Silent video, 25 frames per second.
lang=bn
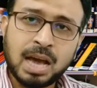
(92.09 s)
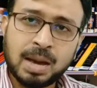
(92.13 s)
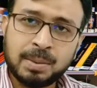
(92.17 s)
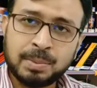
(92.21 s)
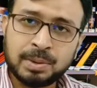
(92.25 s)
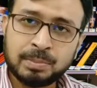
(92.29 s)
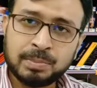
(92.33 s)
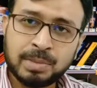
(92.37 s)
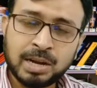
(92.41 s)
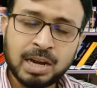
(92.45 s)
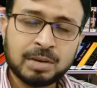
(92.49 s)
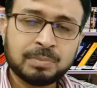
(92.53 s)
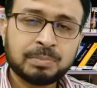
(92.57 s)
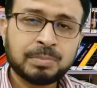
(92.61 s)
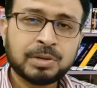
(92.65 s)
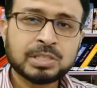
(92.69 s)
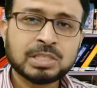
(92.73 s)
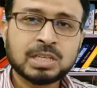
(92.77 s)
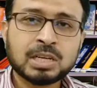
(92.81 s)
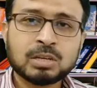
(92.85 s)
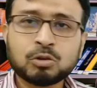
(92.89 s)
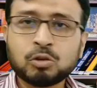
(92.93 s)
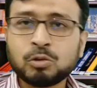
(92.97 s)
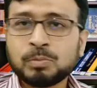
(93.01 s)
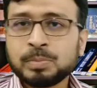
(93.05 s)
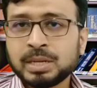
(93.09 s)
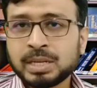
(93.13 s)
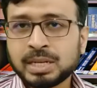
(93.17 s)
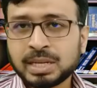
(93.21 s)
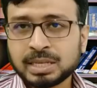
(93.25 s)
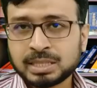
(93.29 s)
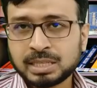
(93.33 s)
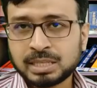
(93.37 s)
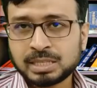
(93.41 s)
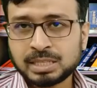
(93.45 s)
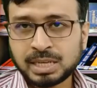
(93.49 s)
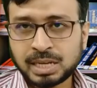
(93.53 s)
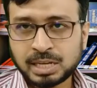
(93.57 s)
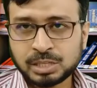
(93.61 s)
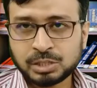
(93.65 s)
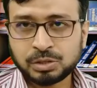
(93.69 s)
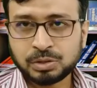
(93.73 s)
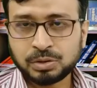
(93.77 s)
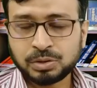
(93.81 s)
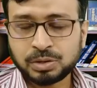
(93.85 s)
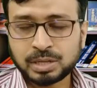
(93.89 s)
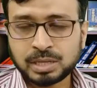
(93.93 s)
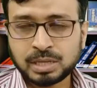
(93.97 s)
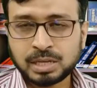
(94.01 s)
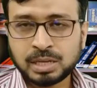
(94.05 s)
আমার ব্লাড প্রেশার কমিয়ে রাখতে সাহায্য
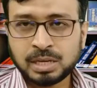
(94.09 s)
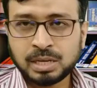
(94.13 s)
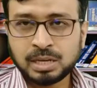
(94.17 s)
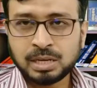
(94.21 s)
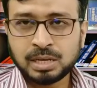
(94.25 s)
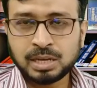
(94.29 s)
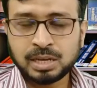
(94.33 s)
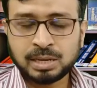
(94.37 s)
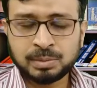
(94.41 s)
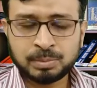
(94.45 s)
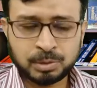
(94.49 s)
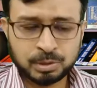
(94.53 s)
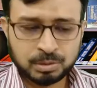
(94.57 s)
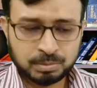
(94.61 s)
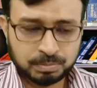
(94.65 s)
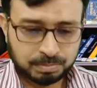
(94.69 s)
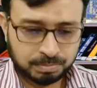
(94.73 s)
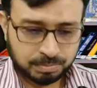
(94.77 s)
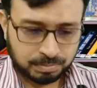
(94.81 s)
করে এবং